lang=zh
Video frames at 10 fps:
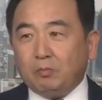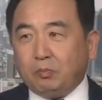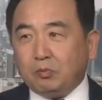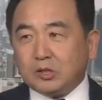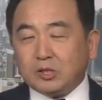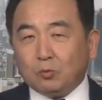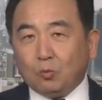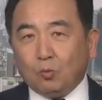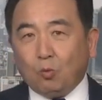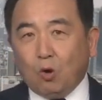不是
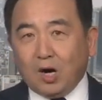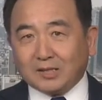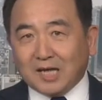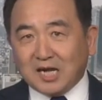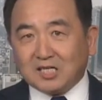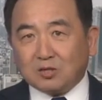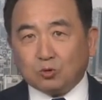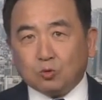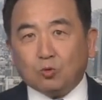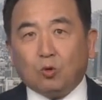我战胜
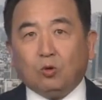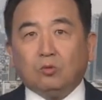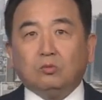中共，